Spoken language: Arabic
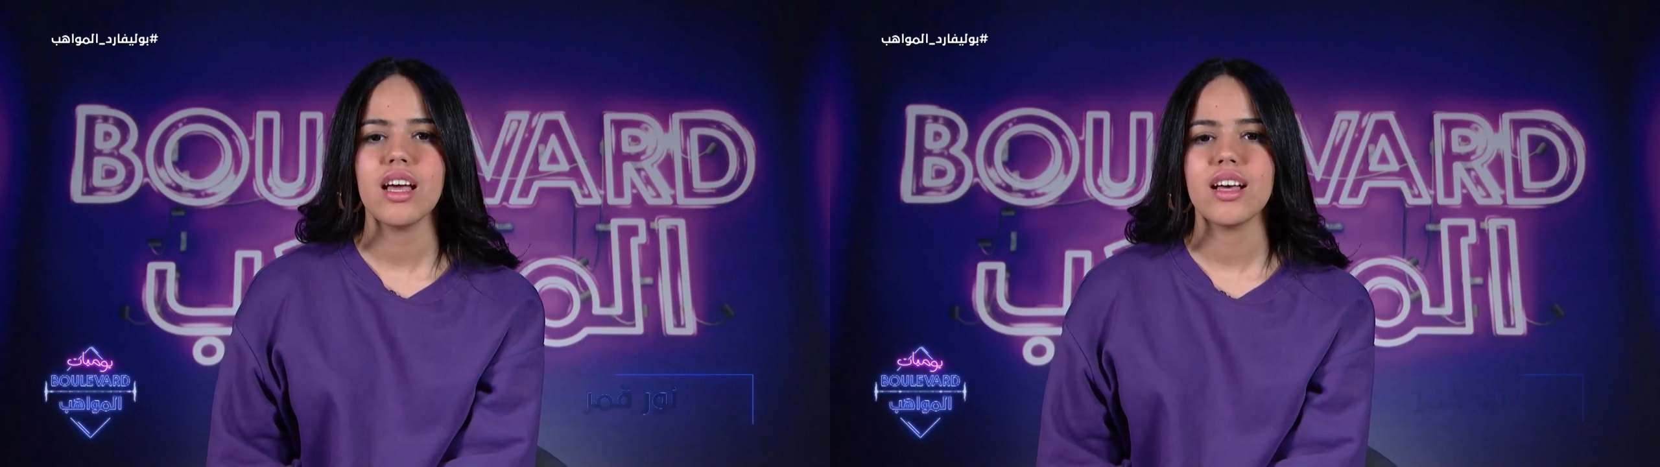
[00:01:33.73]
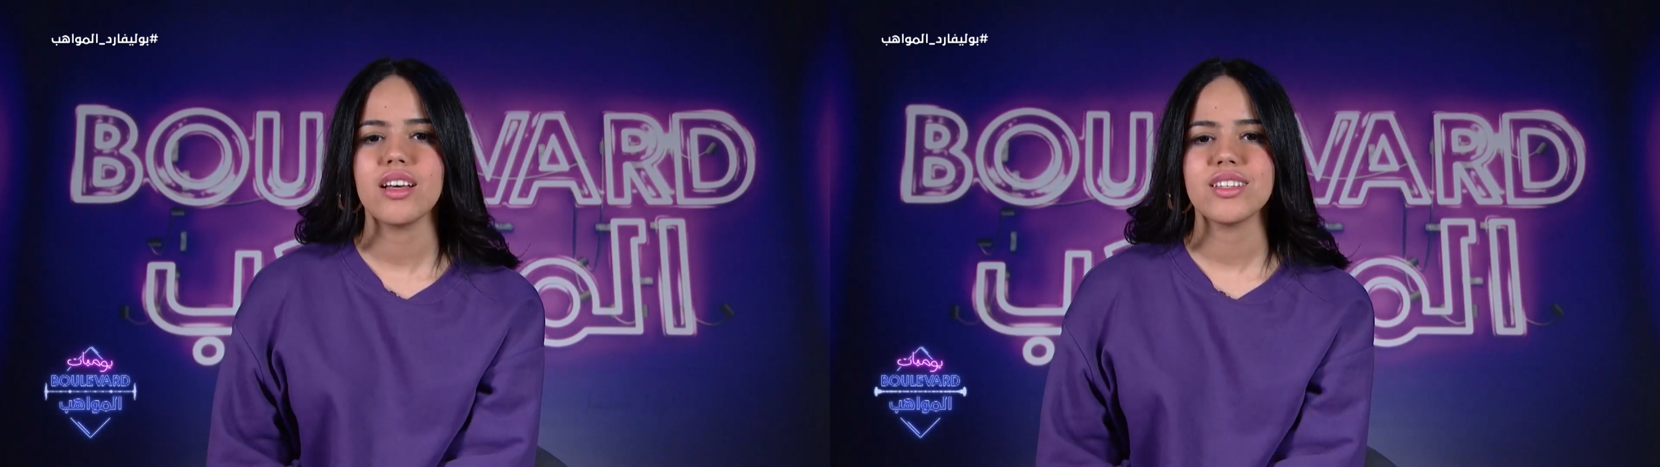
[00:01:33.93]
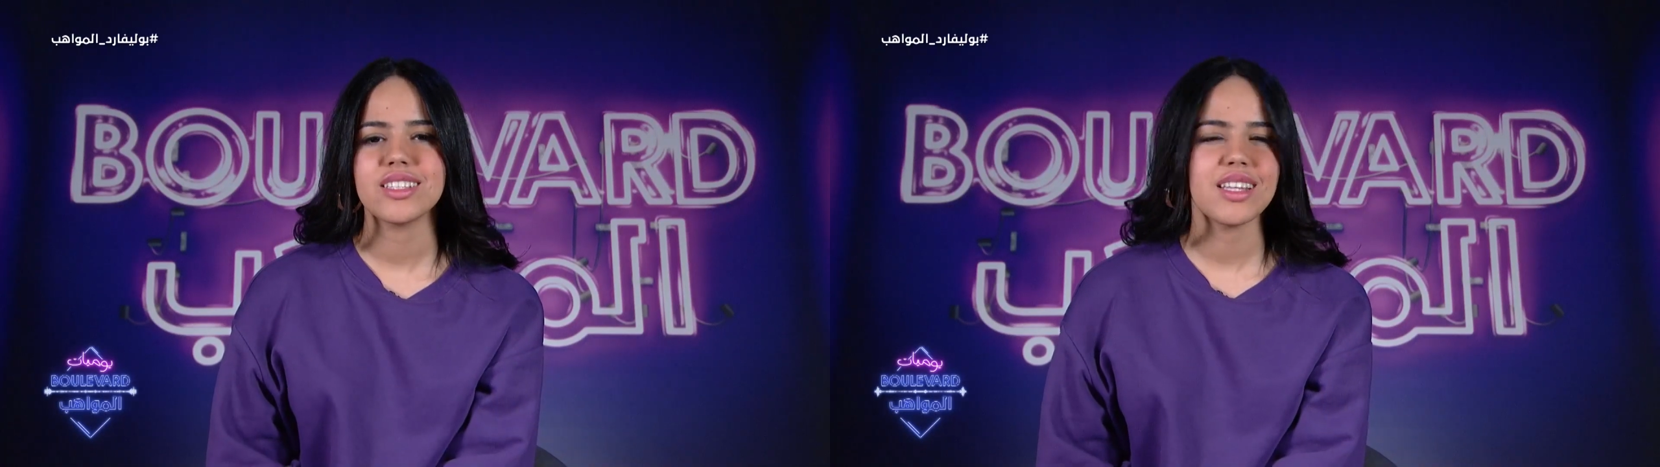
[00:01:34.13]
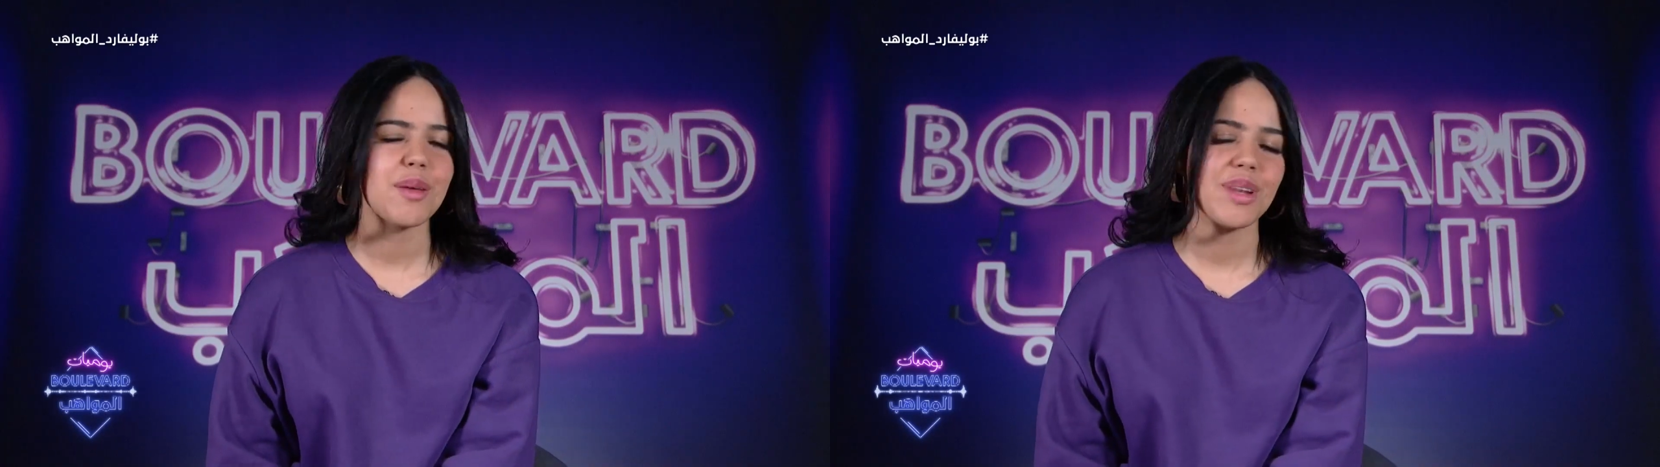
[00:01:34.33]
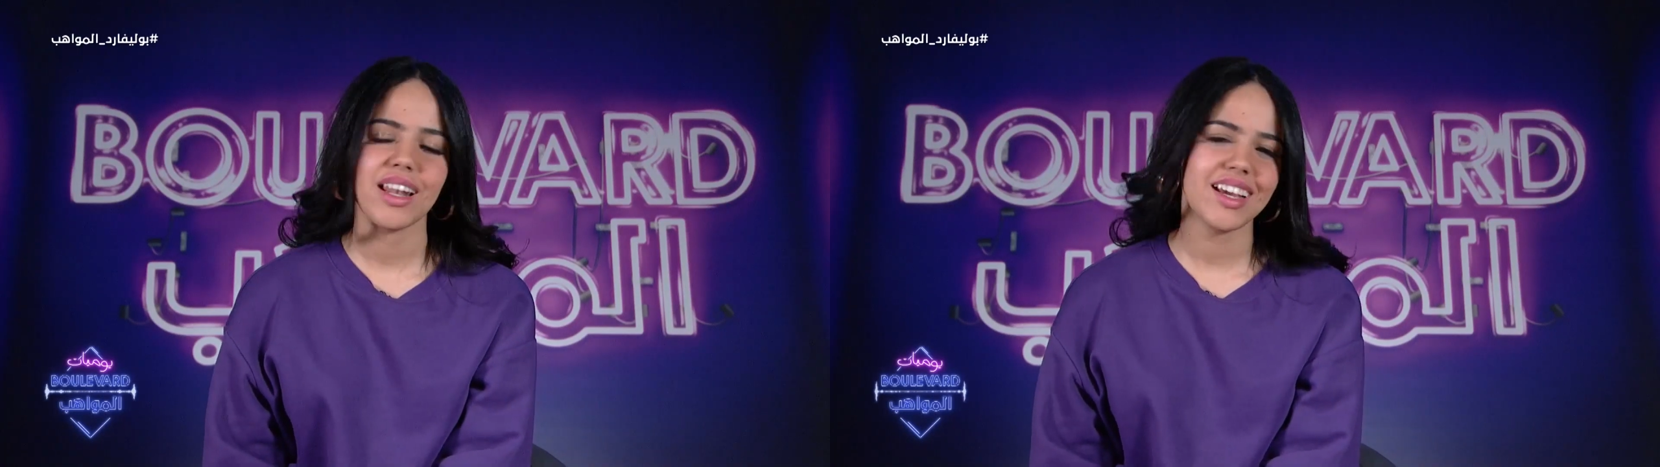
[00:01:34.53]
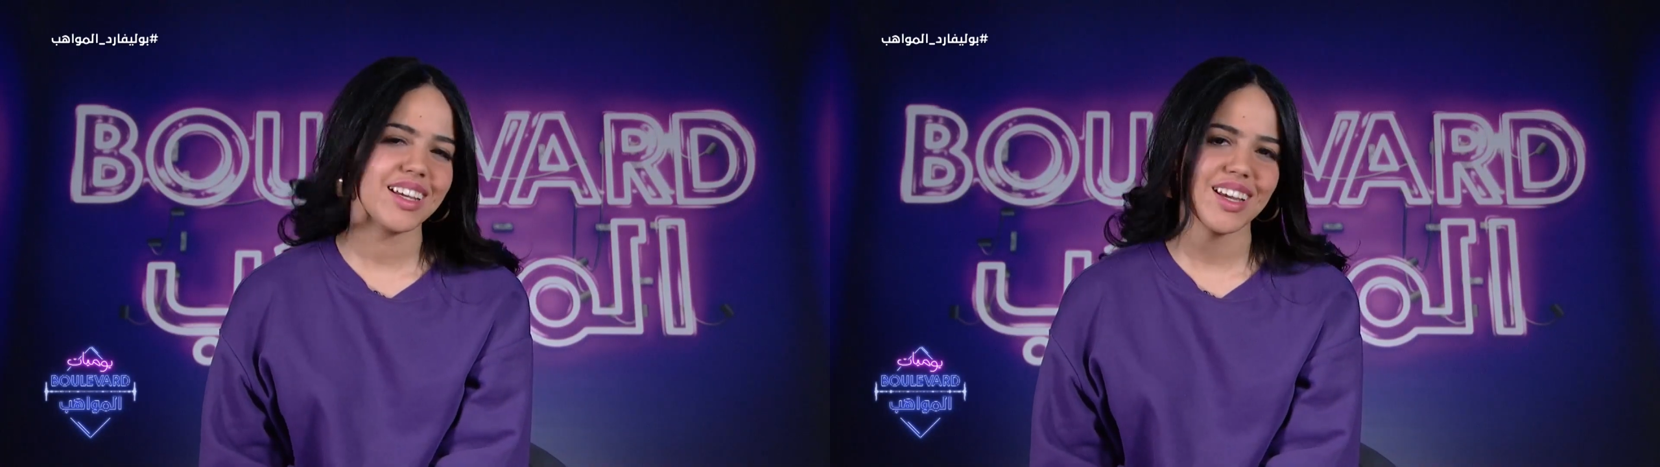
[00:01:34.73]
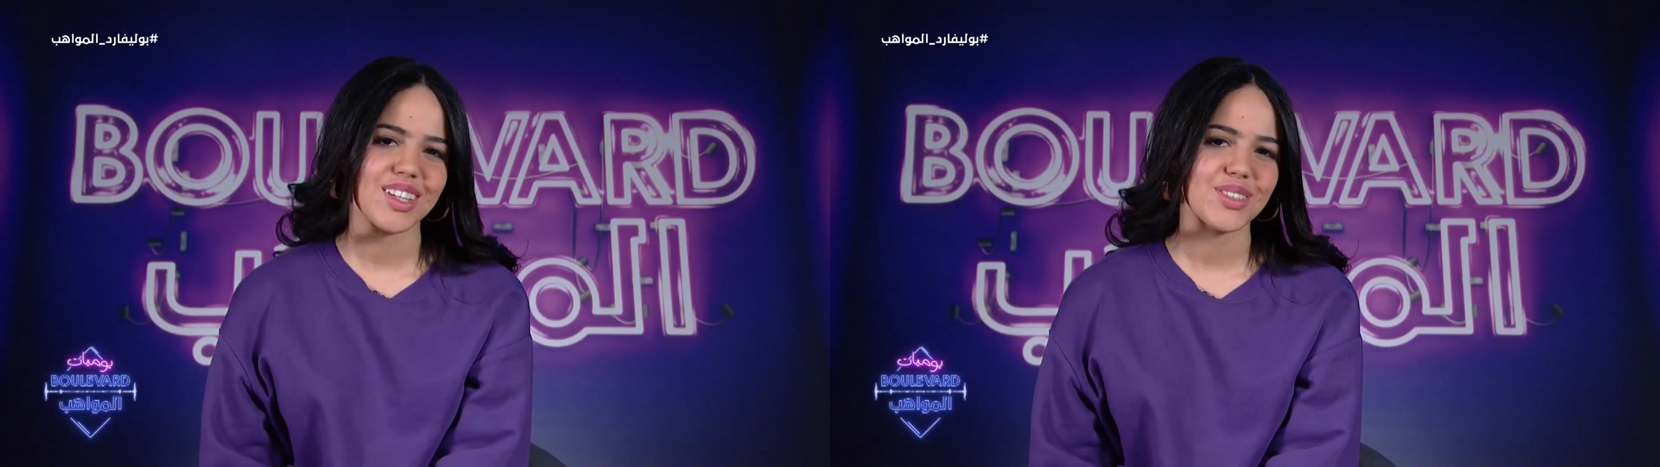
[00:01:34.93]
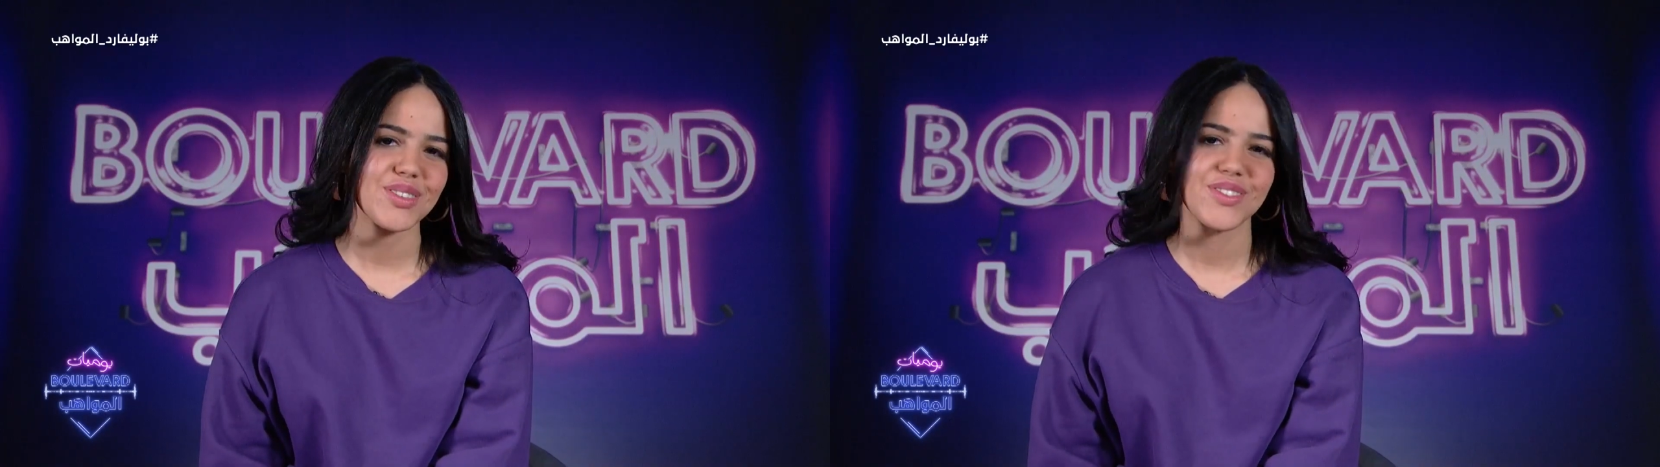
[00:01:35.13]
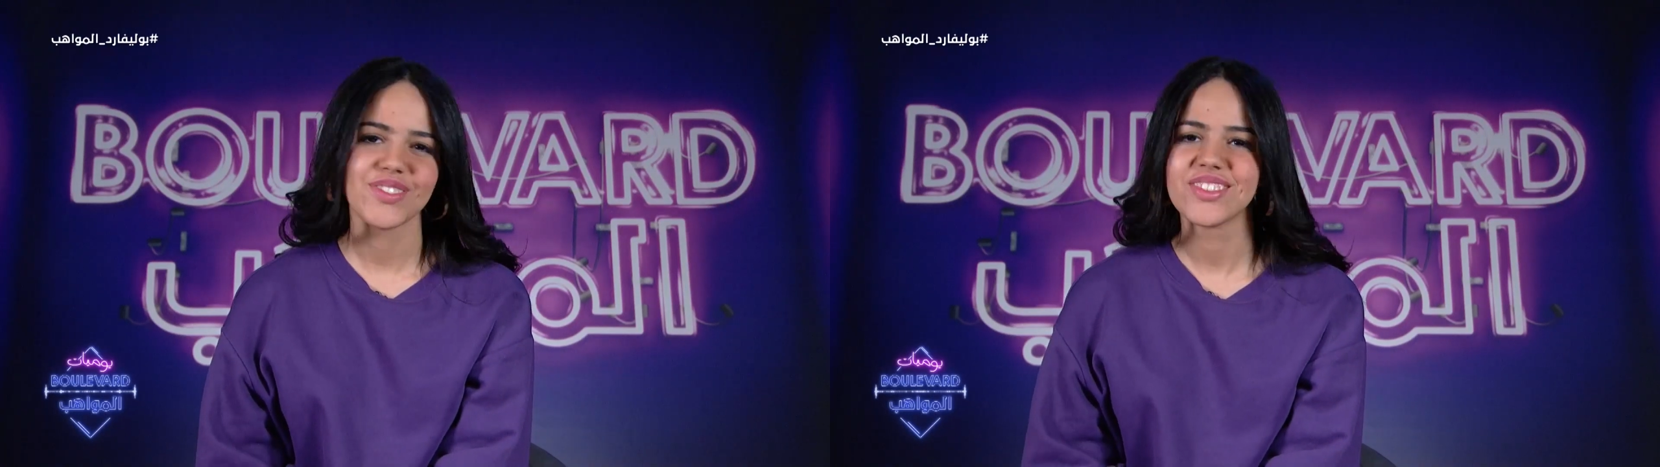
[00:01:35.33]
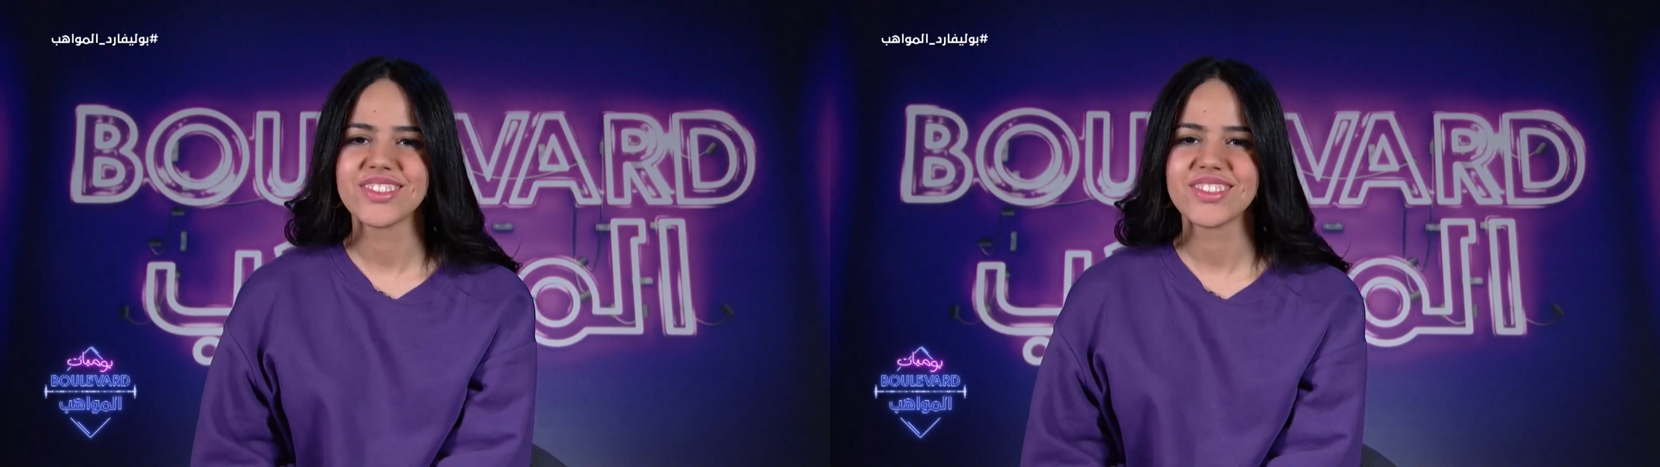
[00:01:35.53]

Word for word: آه، صدمنا الحقيقه اليوم